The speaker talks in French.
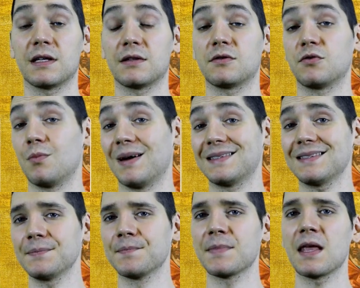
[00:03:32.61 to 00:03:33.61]
ce
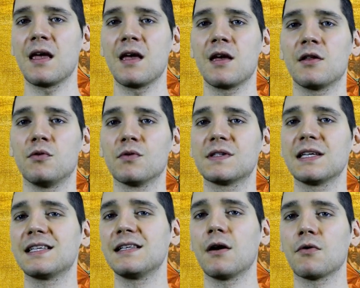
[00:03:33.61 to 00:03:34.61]
bassin, donc c'est
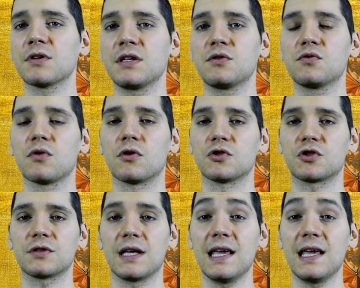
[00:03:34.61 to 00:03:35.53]
qu'il y a anguille sous roche.